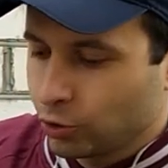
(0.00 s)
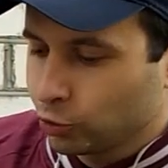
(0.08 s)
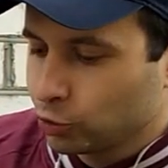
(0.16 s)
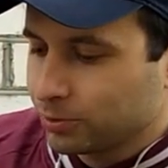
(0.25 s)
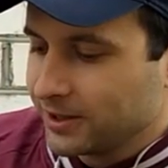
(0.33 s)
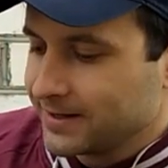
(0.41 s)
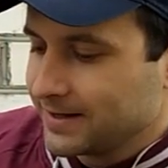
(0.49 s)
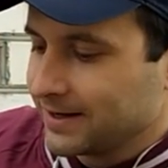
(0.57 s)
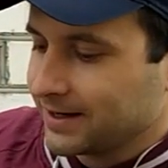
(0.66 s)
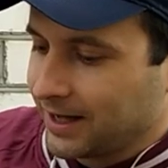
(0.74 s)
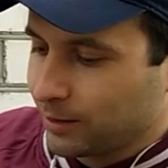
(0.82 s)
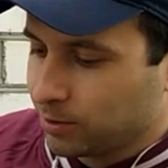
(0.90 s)

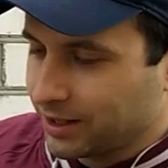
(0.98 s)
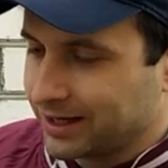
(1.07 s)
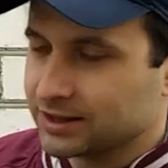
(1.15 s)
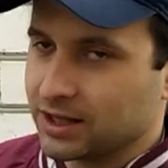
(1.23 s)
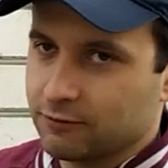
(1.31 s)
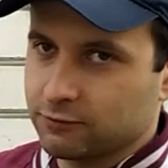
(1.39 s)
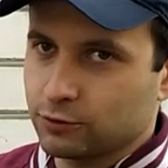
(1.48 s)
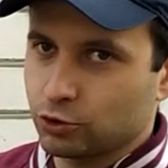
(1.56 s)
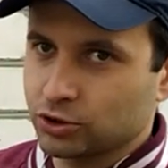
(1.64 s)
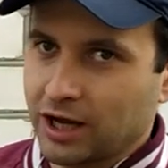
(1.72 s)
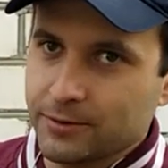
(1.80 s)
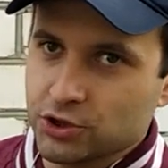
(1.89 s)
Углубления как бы
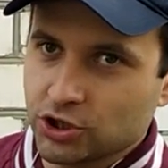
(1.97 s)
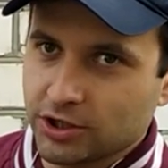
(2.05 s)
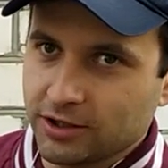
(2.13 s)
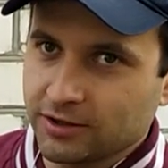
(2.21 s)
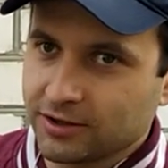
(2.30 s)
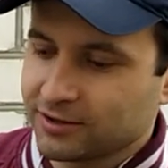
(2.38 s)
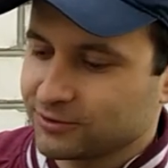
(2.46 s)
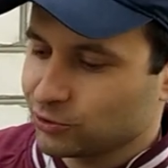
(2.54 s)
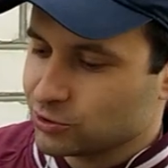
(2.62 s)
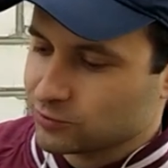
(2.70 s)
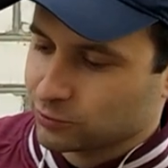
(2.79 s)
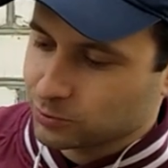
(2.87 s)
отлавливают камешки,
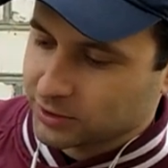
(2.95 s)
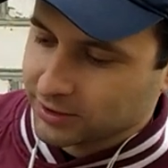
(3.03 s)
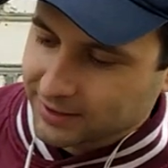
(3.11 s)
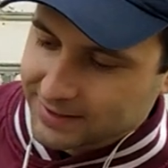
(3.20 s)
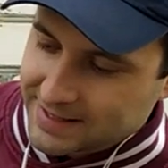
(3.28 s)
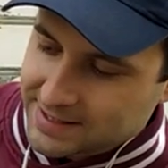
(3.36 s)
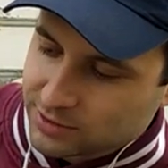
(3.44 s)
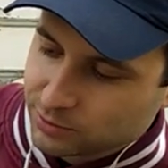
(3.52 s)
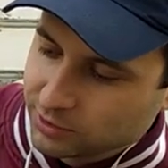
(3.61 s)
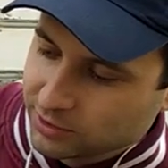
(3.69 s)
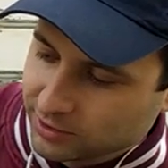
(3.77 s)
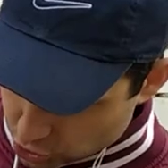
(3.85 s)
то есть вот мы
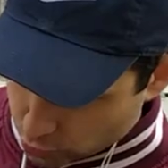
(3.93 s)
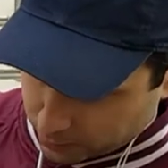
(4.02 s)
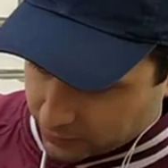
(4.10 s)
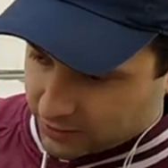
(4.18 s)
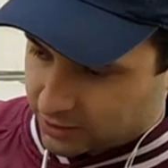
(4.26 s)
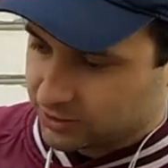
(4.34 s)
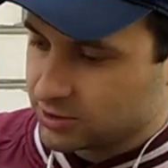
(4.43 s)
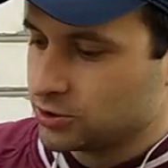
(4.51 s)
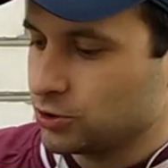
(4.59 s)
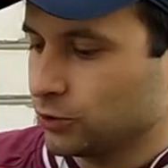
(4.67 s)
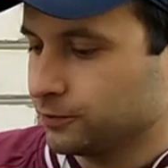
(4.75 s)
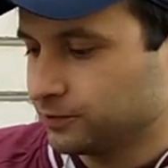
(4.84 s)
едем, между
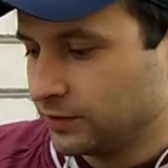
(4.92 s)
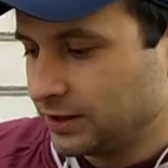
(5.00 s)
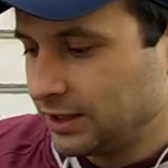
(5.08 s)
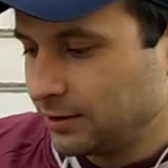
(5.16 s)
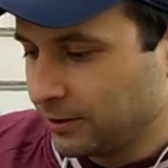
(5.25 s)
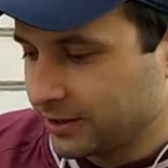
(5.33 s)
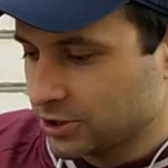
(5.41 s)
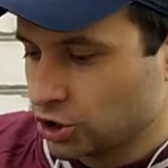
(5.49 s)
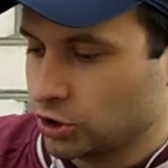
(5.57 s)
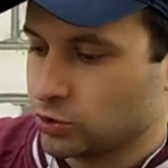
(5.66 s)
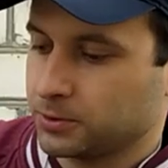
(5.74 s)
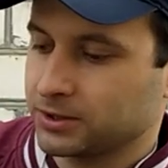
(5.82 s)
поверхностью и
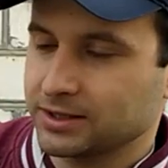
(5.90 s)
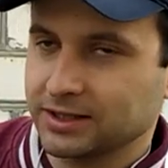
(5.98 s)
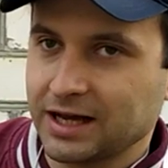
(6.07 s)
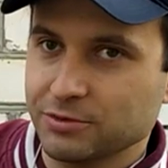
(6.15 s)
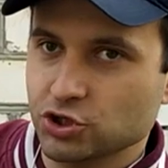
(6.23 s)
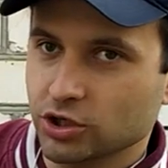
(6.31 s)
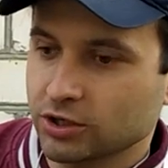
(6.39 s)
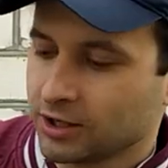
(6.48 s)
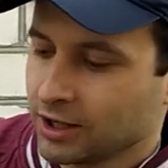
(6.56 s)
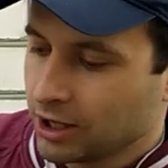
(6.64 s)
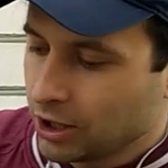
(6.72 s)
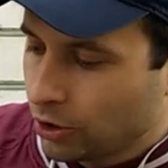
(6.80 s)
покрышкой у нас камешек,
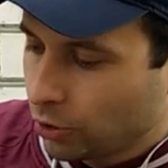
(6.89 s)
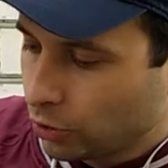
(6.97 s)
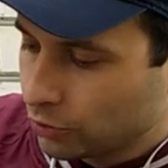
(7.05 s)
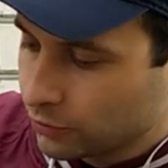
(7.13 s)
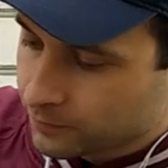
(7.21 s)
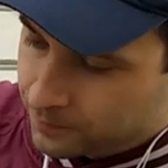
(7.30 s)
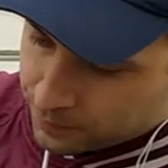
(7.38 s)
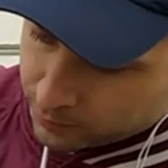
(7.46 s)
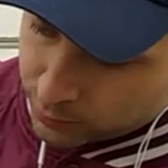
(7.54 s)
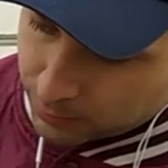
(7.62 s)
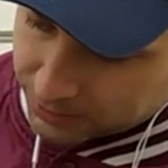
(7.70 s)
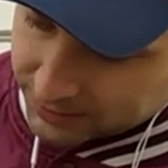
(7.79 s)
он
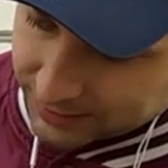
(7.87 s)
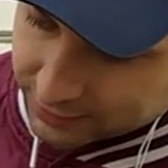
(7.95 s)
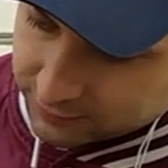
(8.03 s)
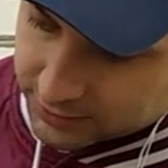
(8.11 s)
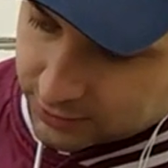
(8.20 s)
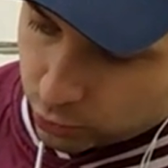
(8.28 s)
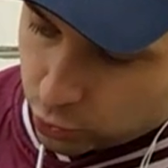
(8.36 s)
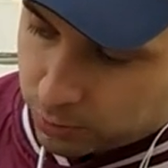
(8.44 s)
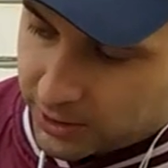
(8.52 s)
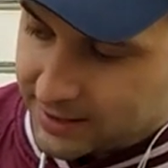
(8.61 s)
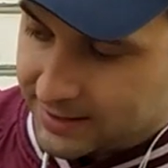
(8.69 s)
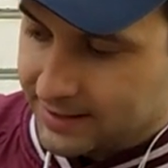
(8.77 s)
попадает в это
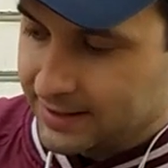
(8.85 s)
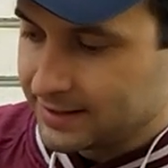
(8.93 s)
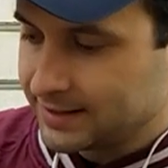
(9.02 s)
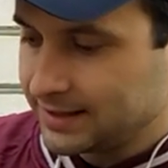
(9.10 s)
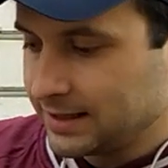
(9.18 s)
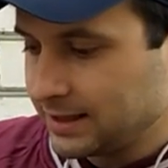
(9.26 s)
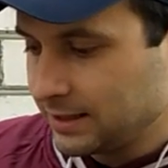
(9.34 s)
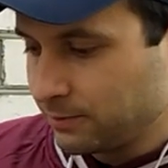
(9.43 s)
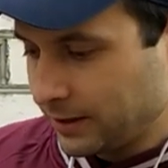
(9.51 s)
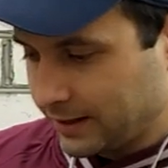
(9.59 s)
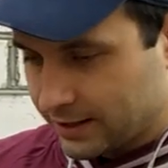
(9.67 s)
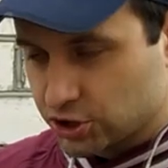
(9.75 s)
углубление
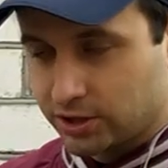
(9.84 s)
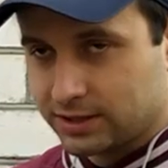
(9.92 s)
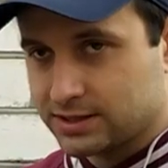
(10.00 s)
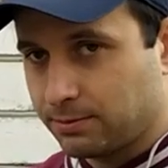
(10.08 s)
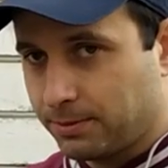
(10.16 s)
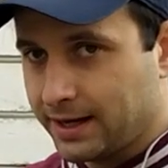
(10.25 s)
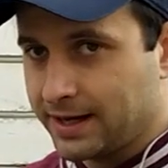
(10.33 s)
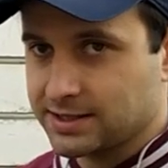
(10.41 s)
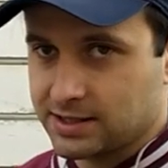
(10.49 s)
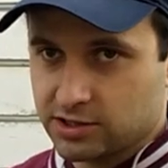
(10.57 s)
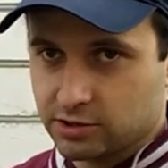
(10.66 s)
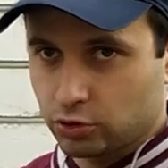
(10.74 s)
и покрышка
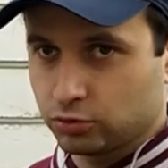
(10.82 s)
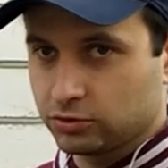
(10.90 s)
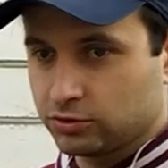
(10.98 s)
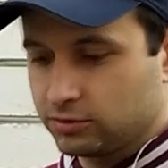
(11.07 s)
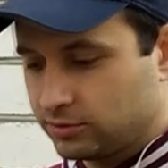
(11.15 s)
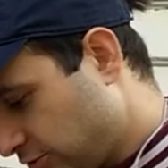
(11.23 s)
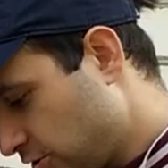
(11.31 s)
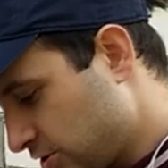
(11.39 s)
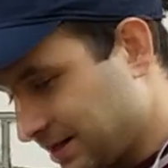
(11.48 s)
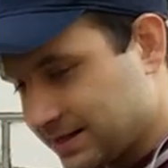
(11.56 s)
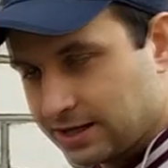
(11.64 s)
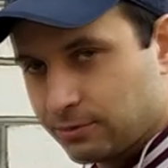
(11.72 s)
цепляется за грунт. То
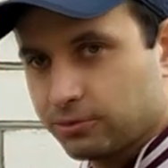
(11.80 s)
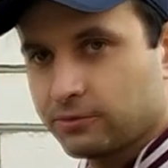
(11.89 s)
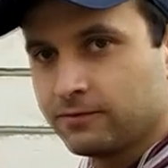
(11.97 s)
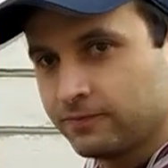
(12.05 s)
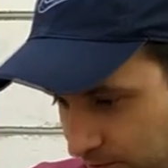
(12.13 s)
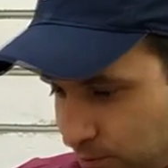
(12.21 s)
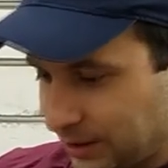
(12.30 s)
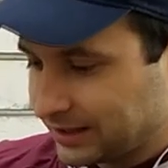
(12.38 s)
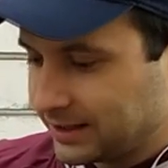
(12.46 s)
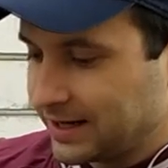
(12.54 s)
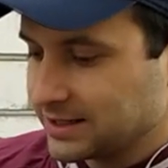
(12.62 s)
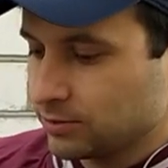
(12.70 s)
есть зацеп
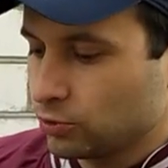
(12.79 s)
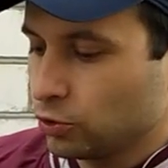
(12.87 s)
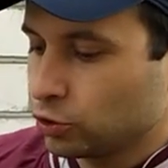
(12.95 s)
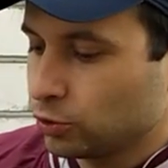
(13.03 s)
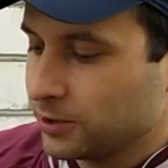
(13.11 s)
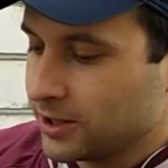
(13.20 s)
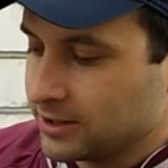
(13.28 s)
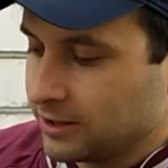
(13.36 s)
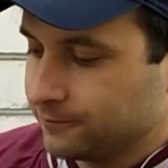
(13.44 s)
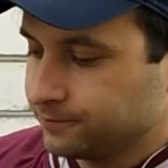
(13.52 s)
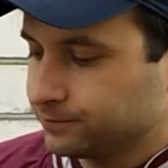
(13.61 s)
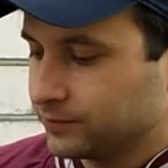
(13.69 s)
благодаря этим
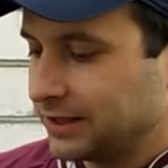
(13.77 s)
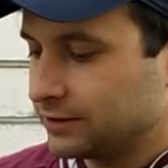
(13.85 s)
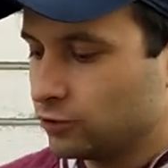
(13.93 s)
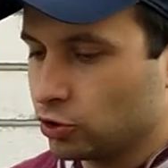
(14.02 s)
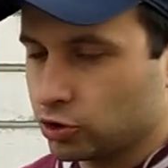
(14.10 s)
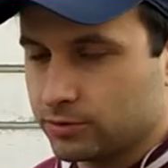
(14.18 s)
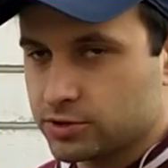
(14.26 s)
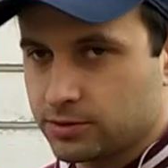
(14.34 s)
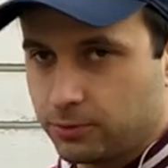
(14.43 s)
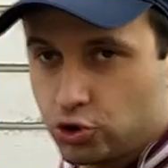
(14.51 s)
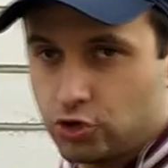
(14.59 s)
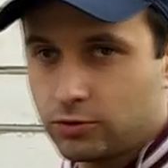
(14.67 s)
углублениям на твердом
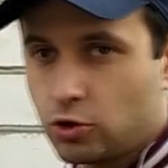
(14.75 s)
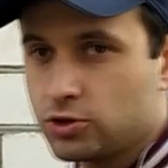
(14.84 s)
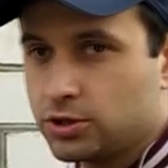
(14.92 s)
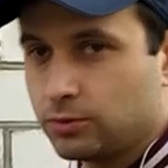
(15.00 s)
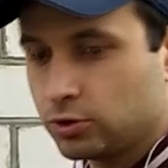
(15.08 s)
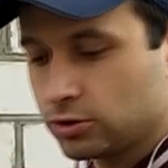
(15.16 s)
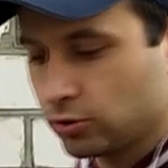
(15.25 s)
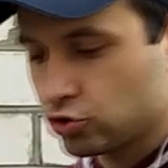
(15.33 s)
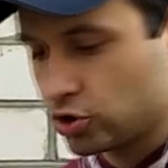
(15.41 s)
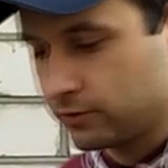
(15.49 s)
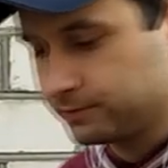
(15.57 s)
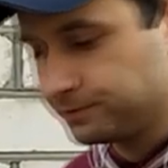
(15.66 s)
сыпучем грунте будет
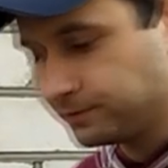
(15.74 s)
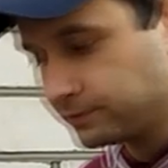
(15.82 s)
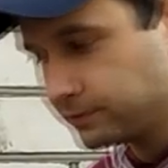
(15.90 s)
лучше.